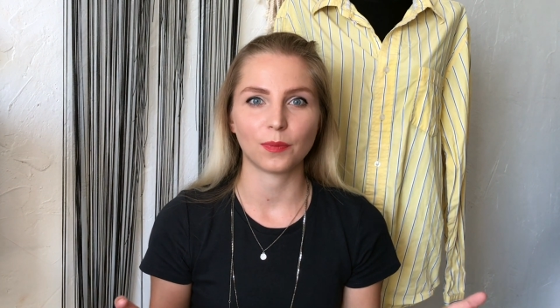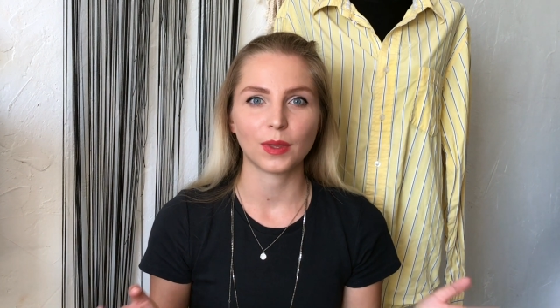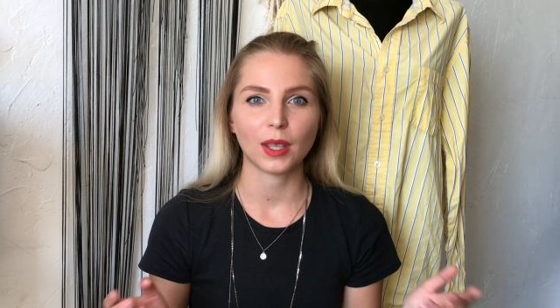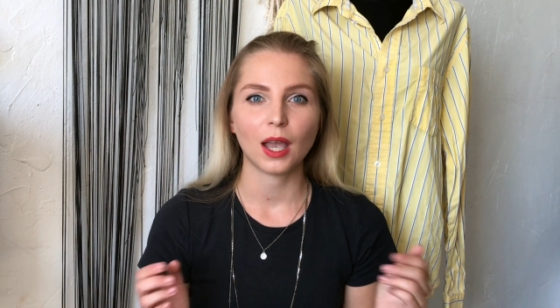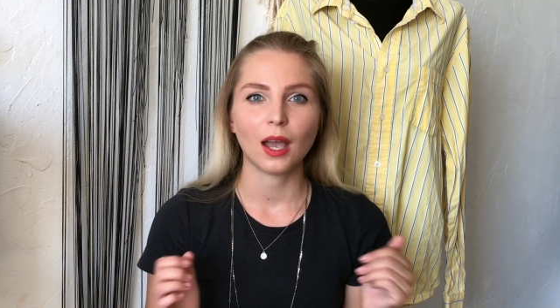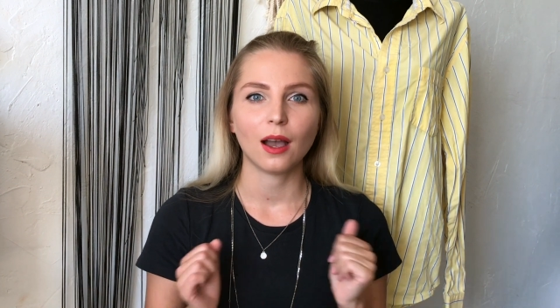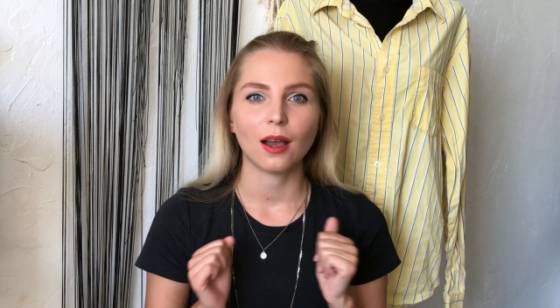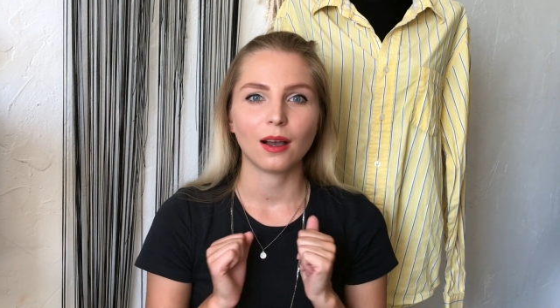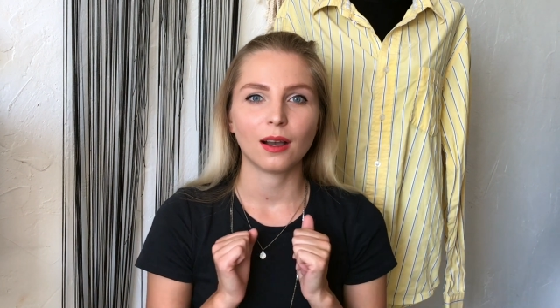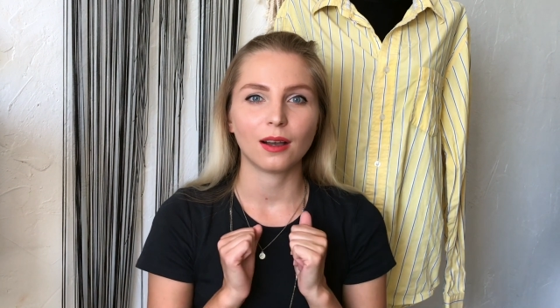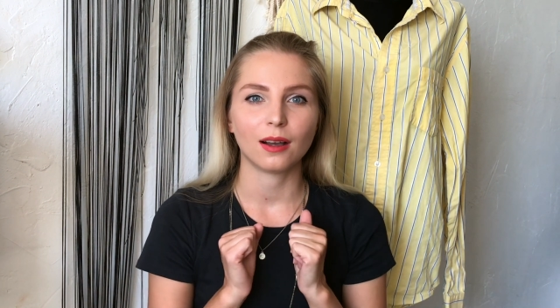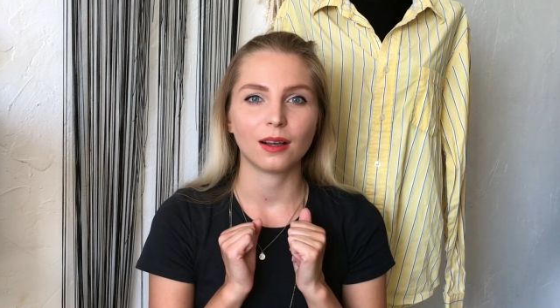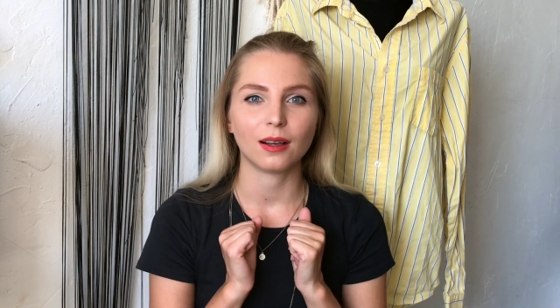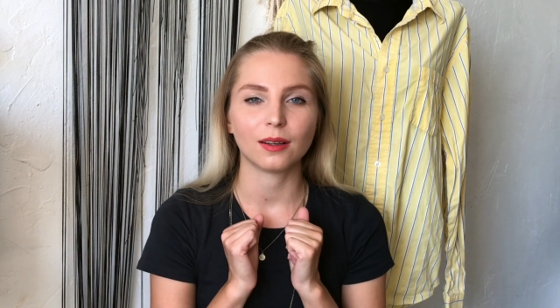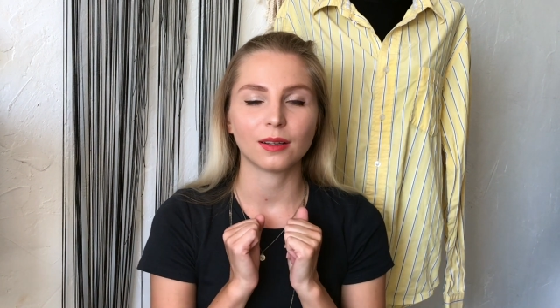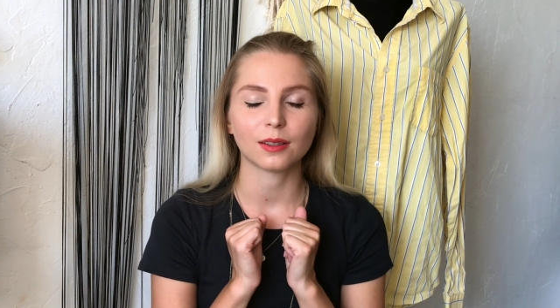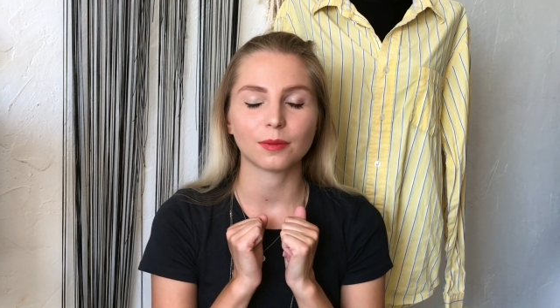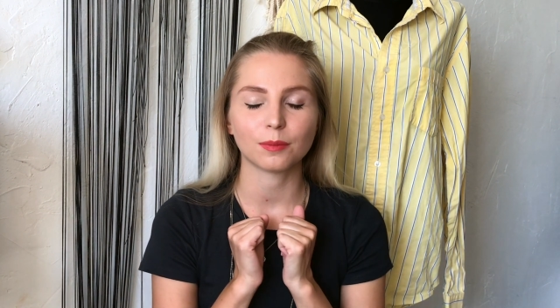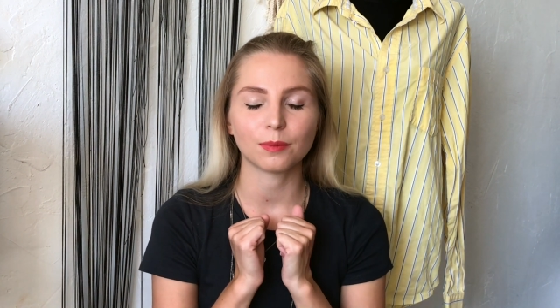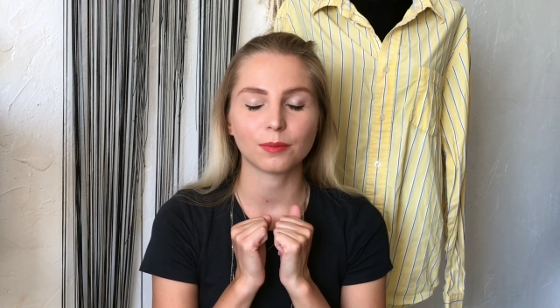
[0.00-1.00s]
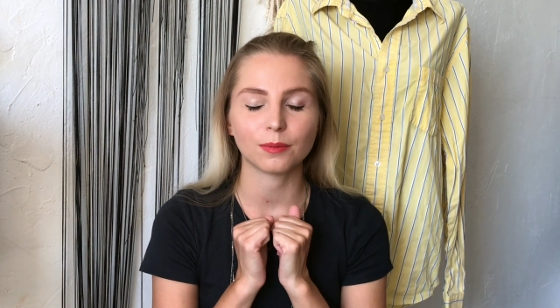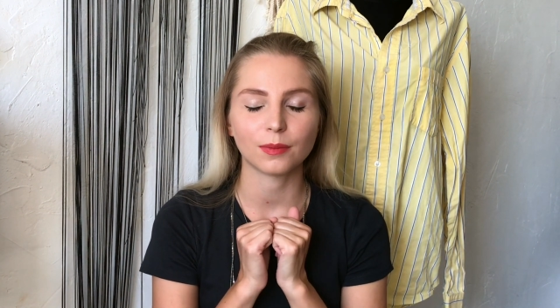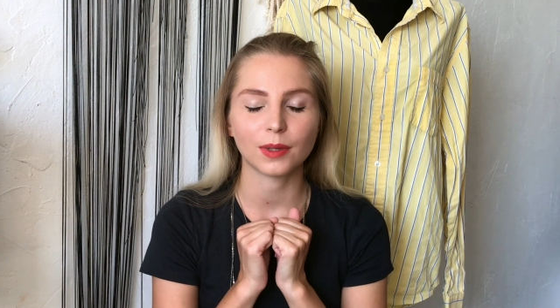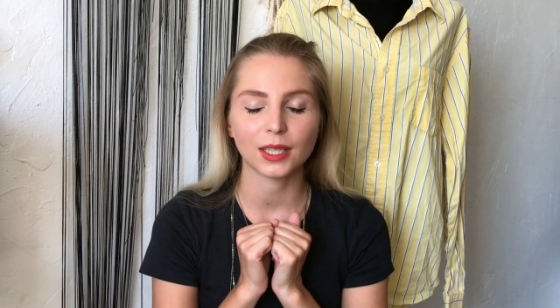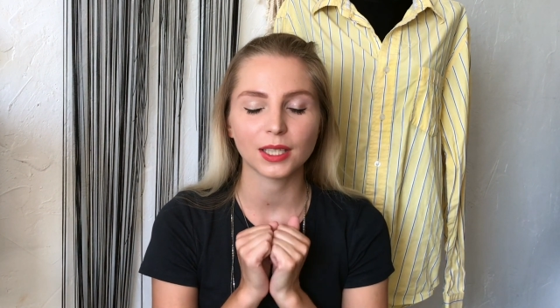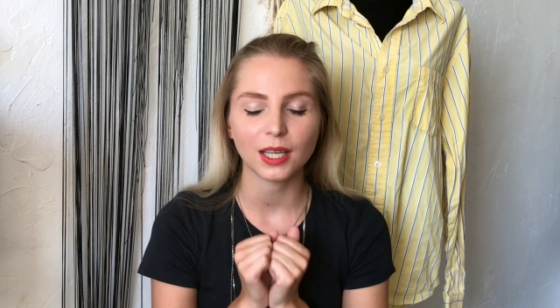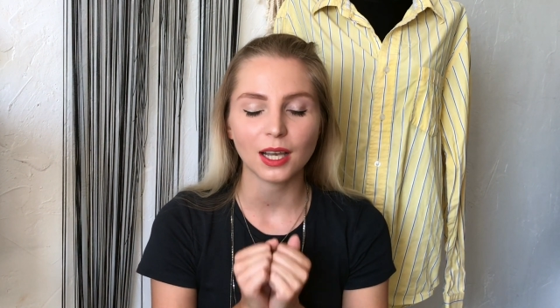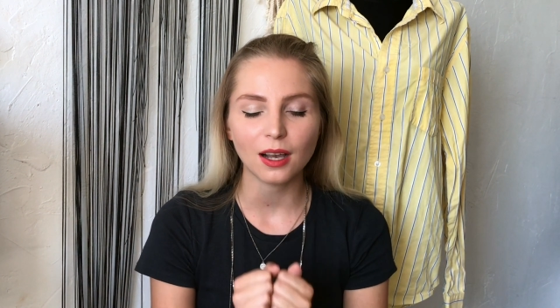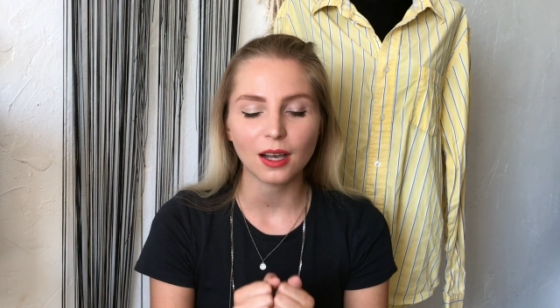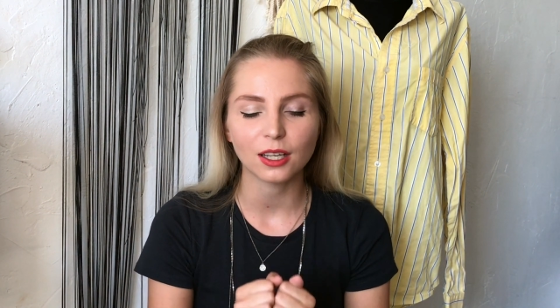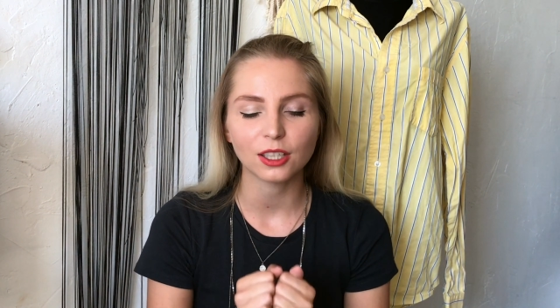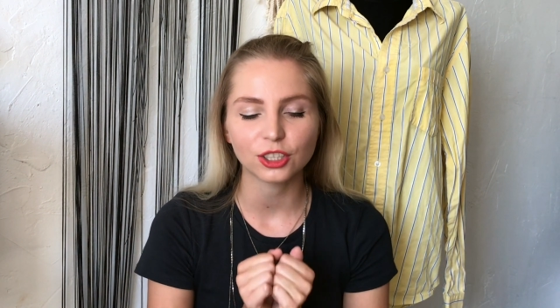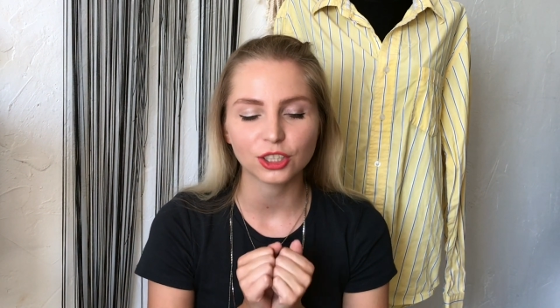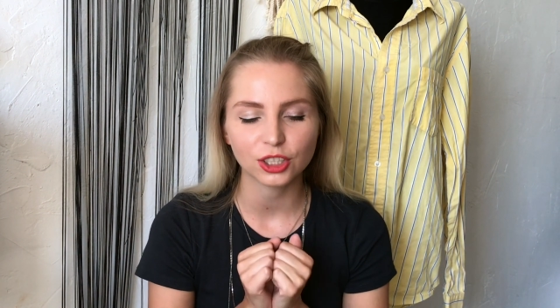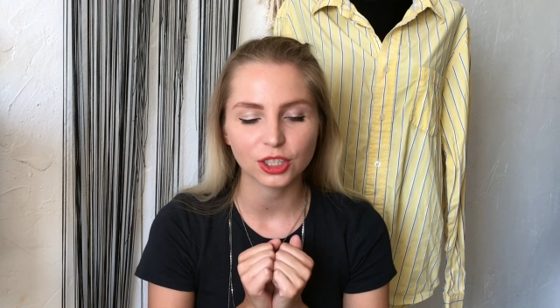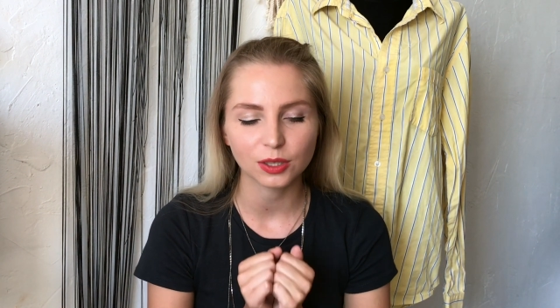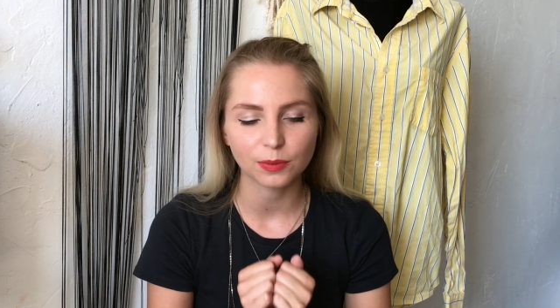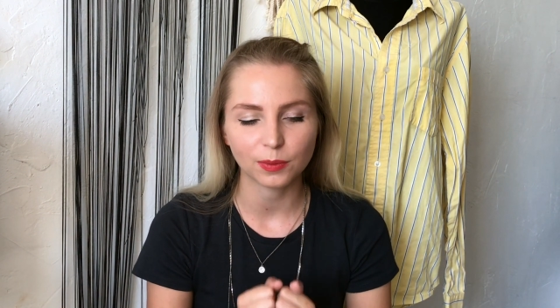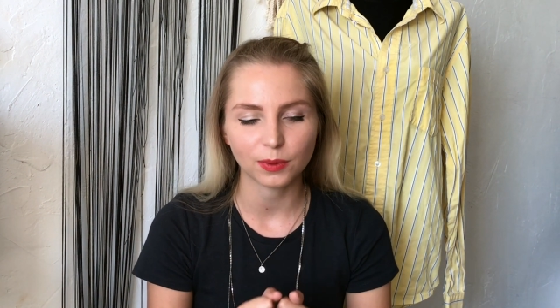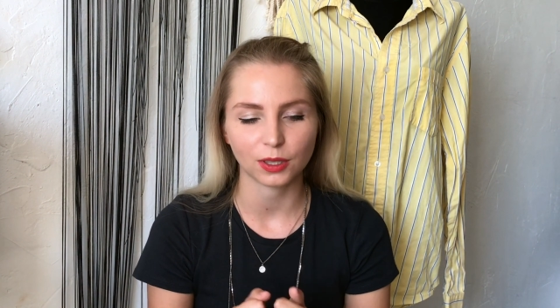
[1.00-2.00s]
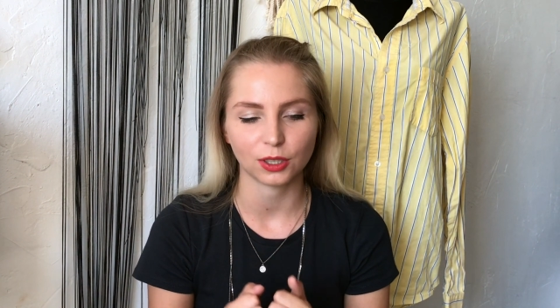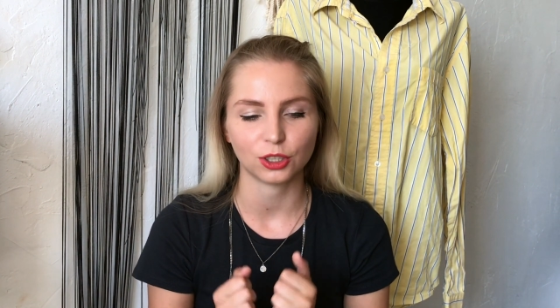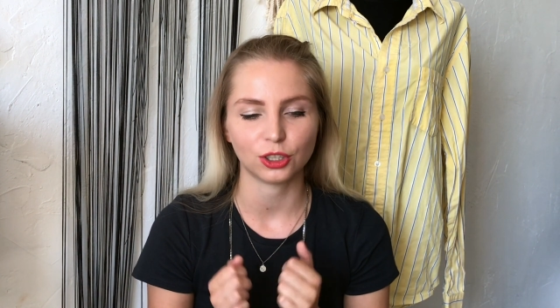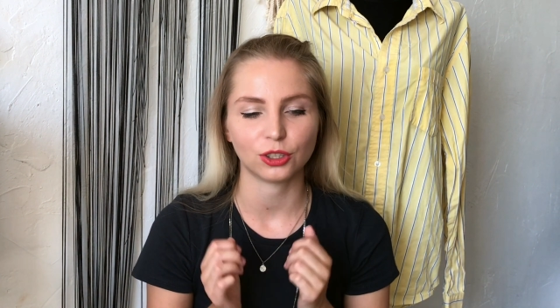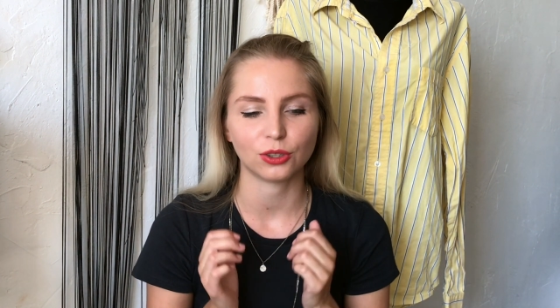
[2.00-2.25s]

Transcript: Э, а, моя ошибка,